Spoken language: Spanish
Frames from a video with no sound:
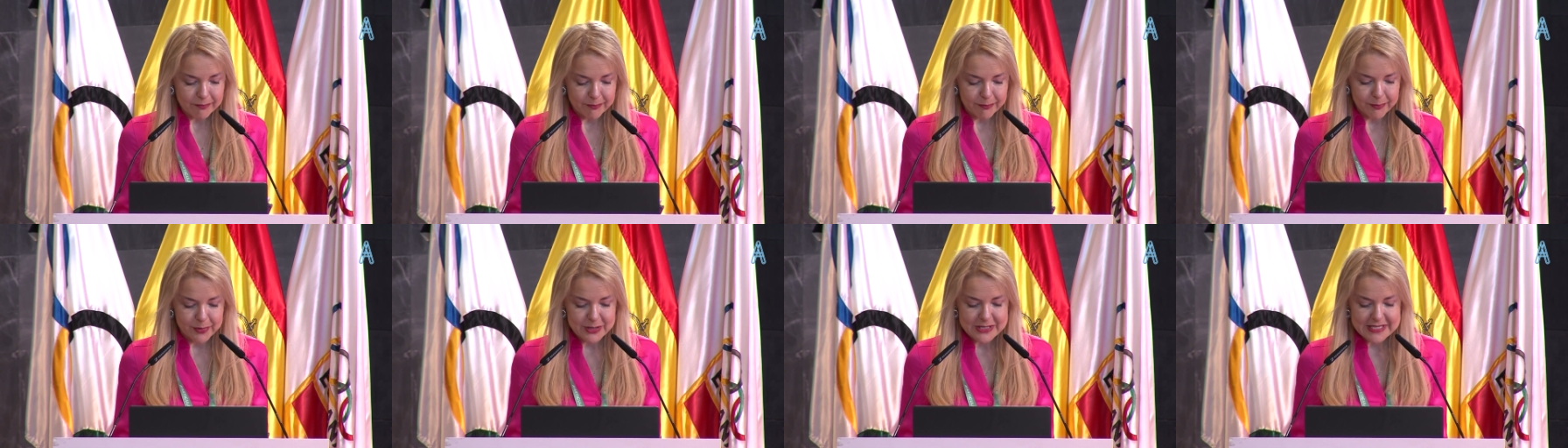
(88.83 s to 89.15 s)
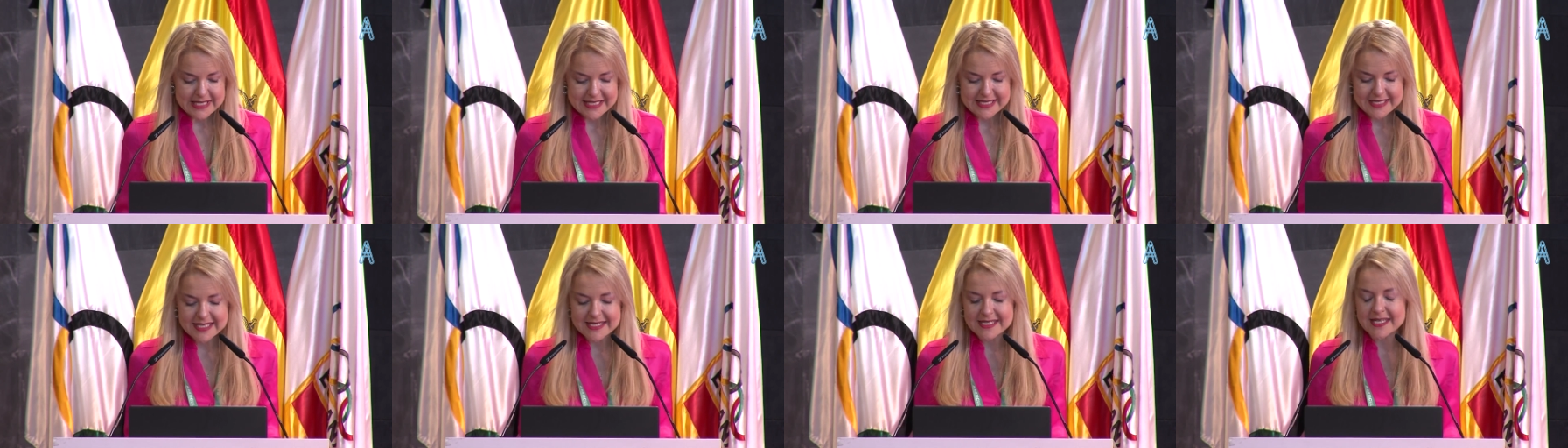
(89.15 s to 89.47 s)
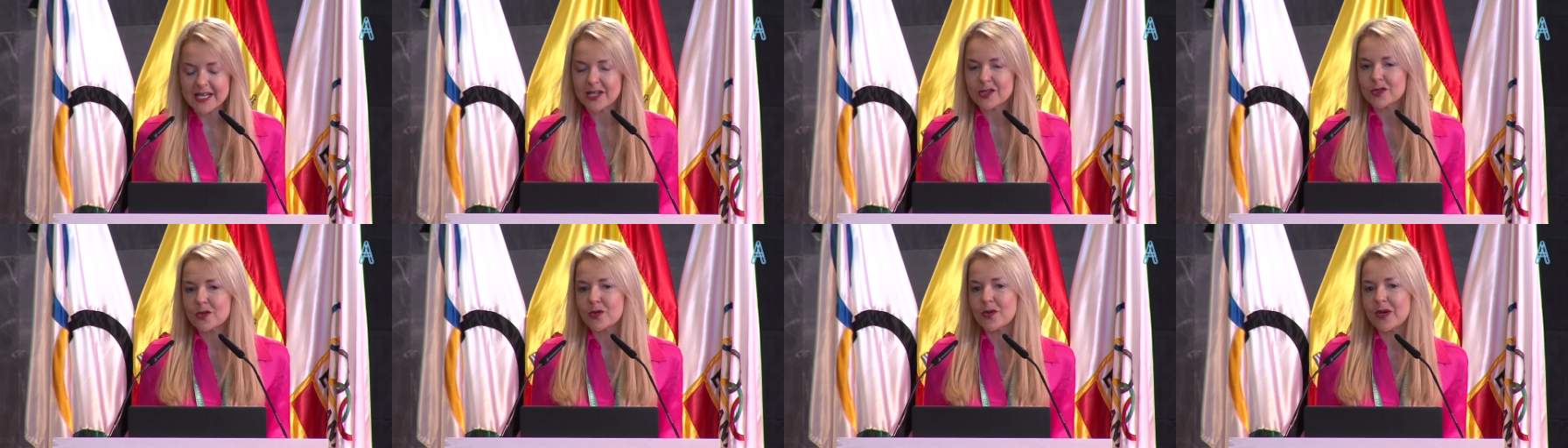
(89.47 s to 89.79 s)
pues a estas
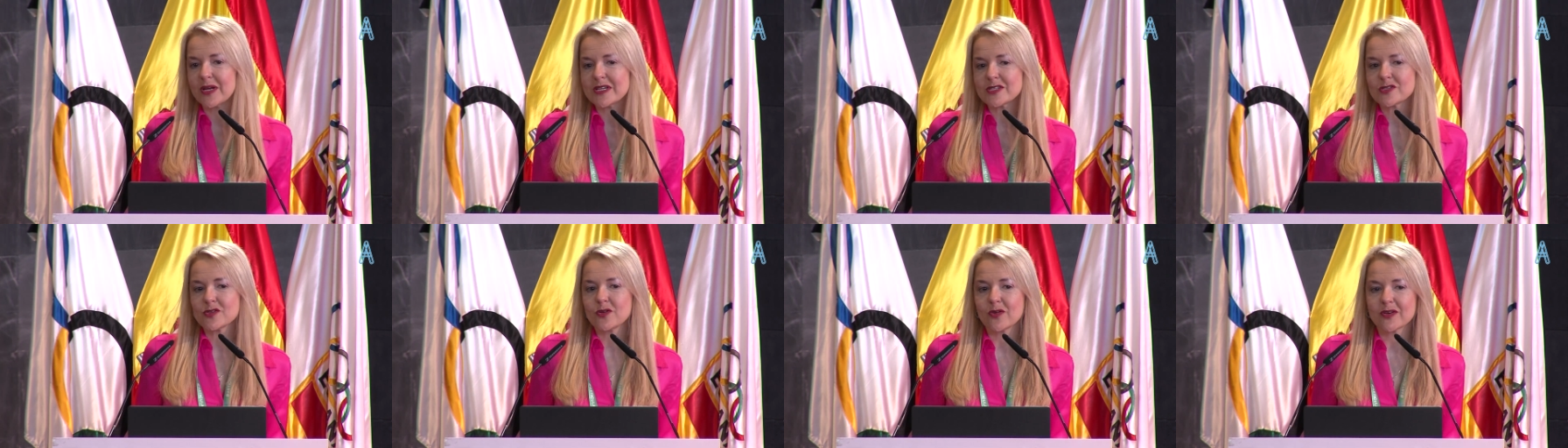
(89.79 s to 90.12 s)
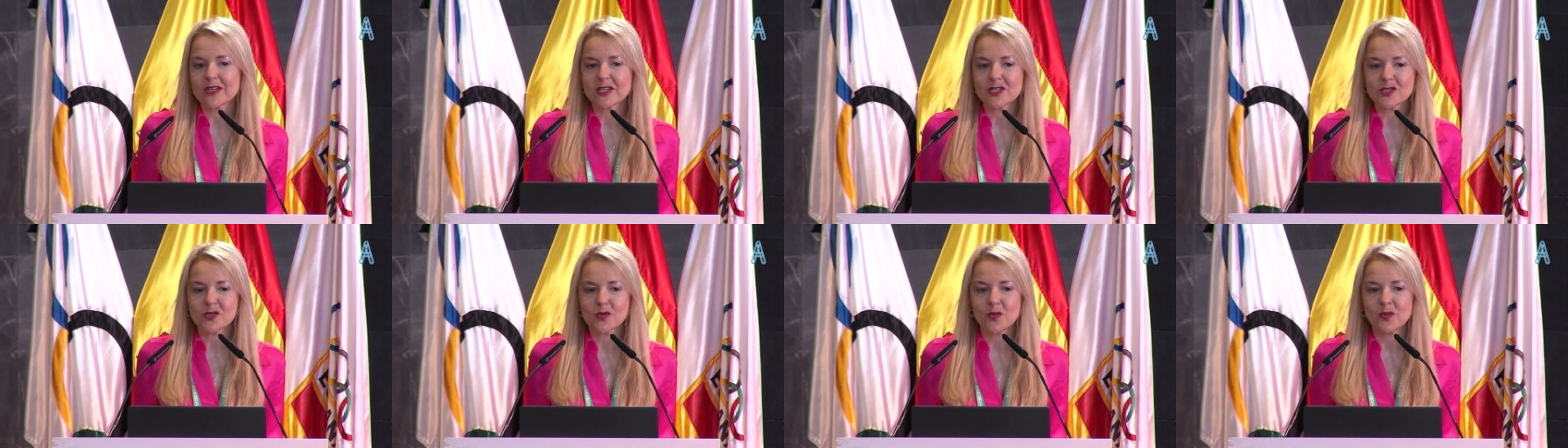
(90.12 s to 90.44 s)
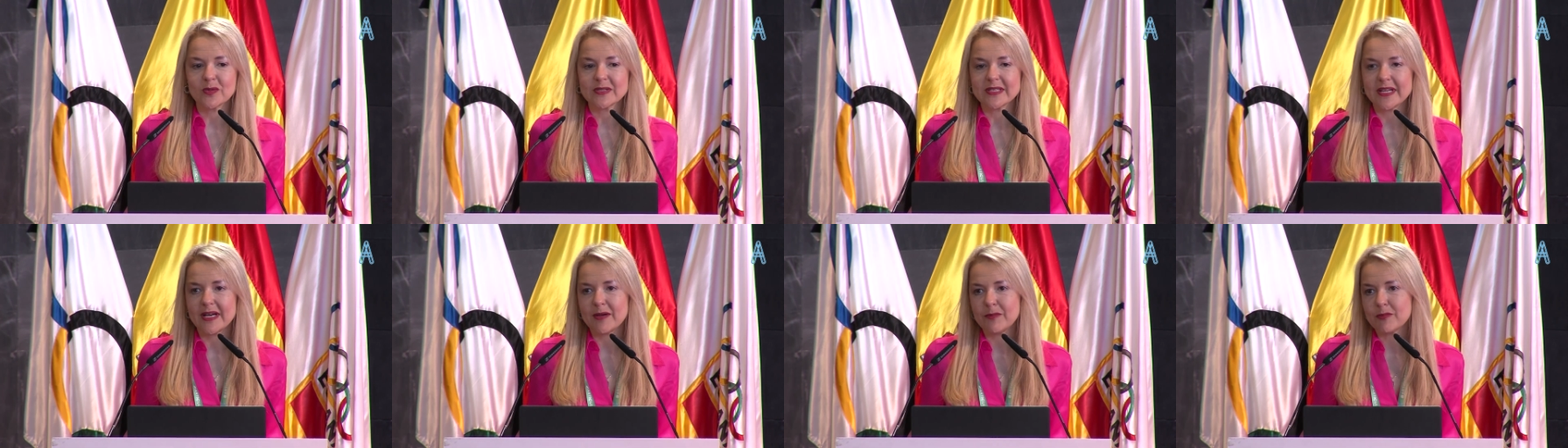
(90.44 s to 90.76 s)
alturas no
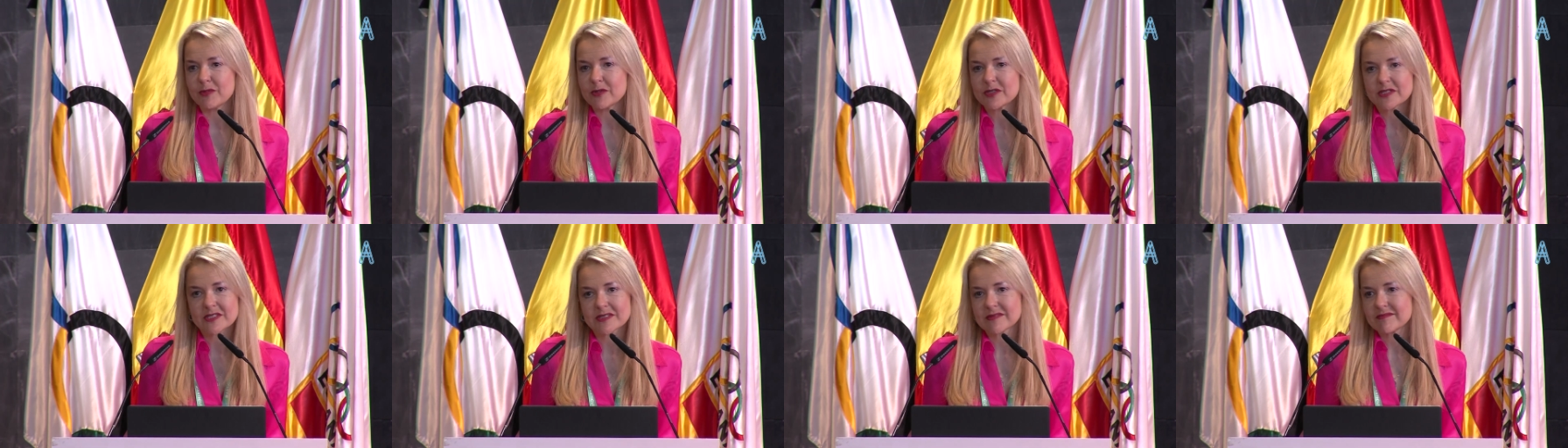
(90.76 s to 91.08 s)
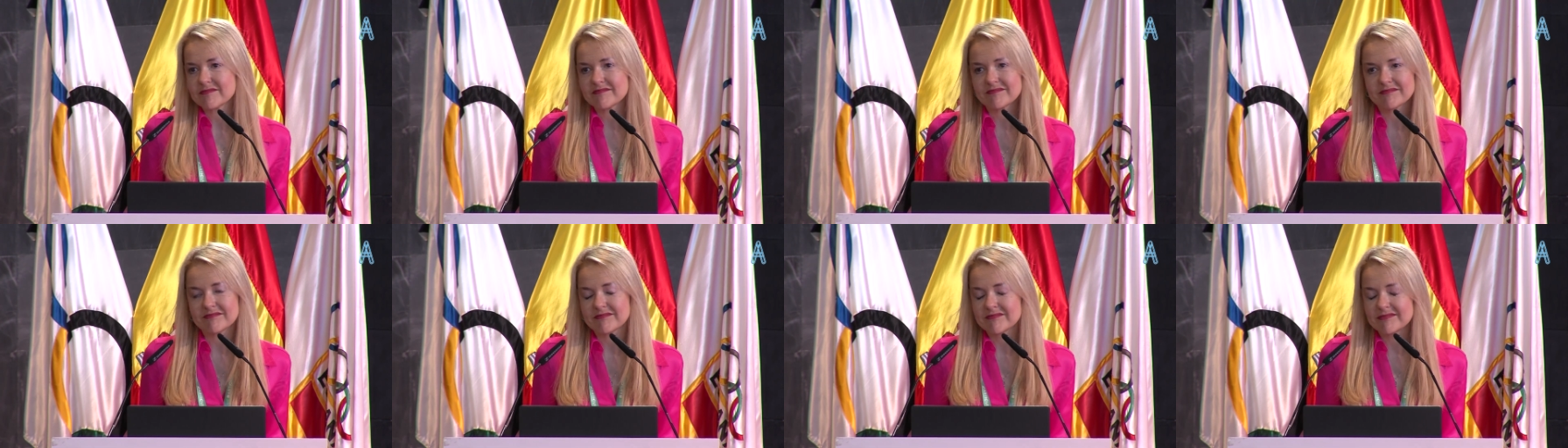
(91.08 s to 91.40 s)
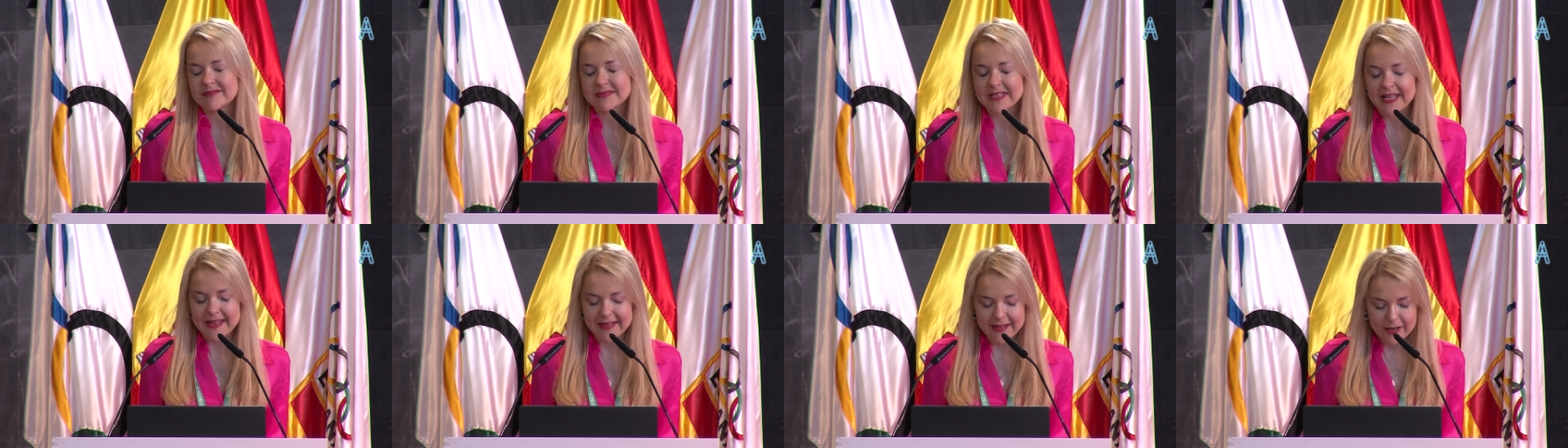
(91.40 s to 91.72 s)
resulta pues,
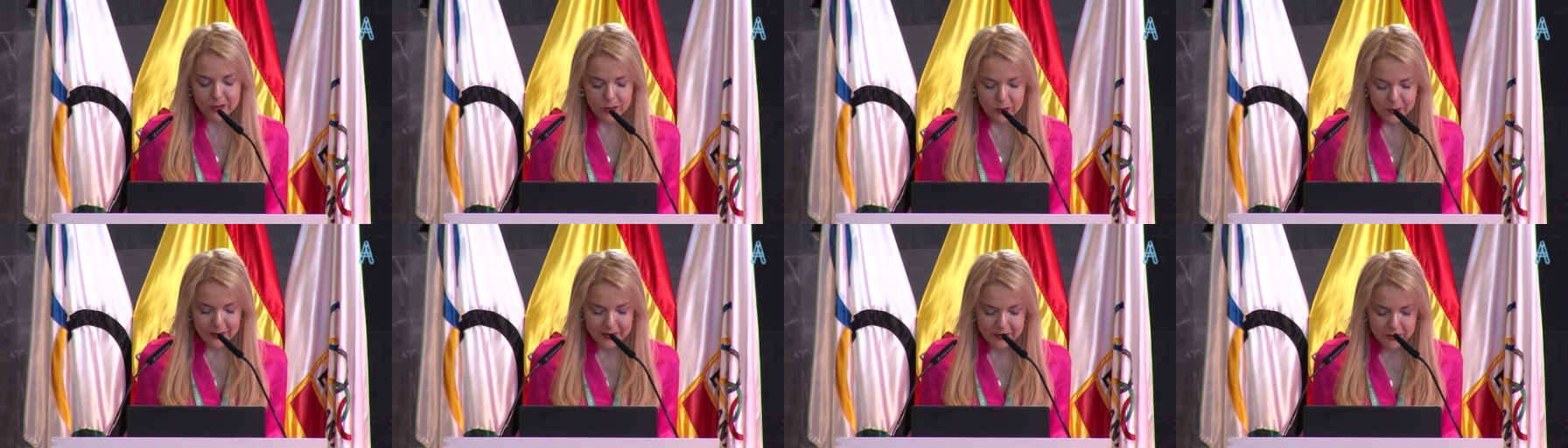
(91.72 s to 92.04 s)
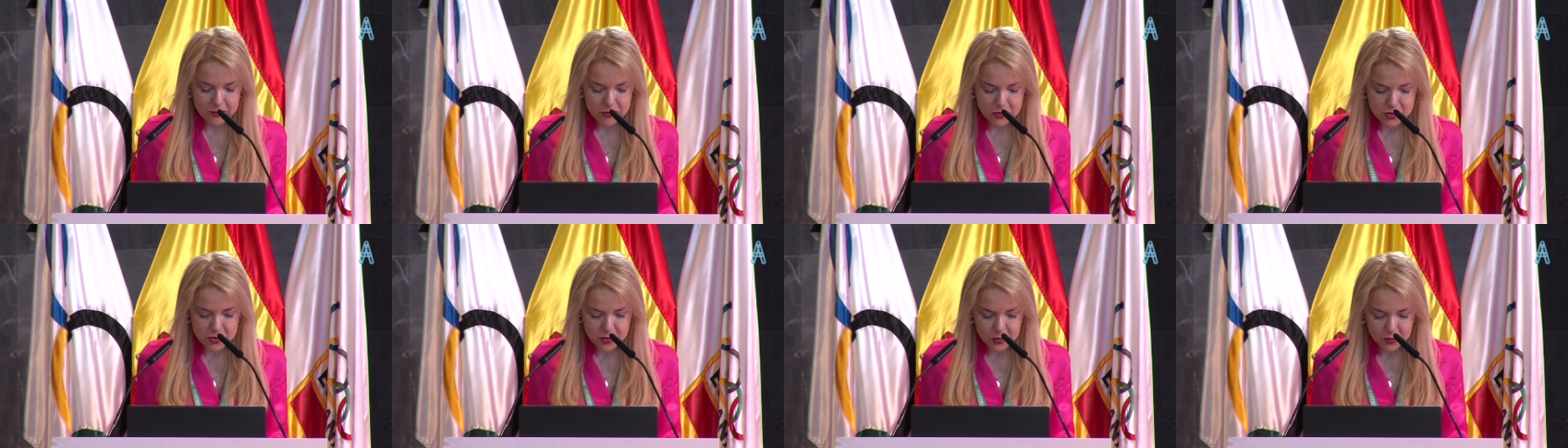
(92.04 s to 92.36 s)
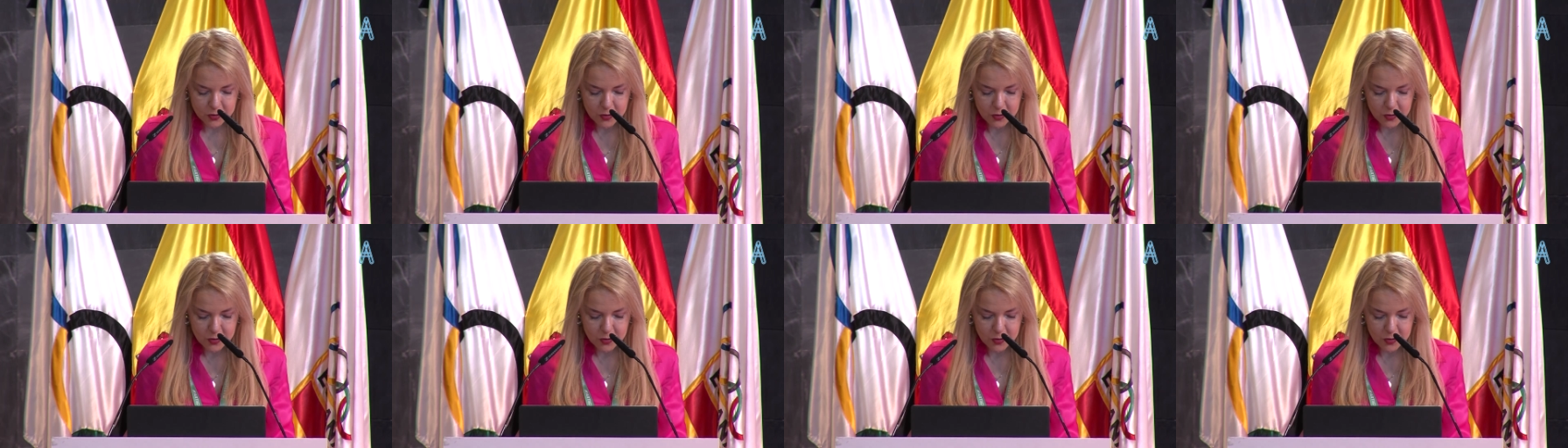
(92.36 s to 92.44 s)
nada novedoso.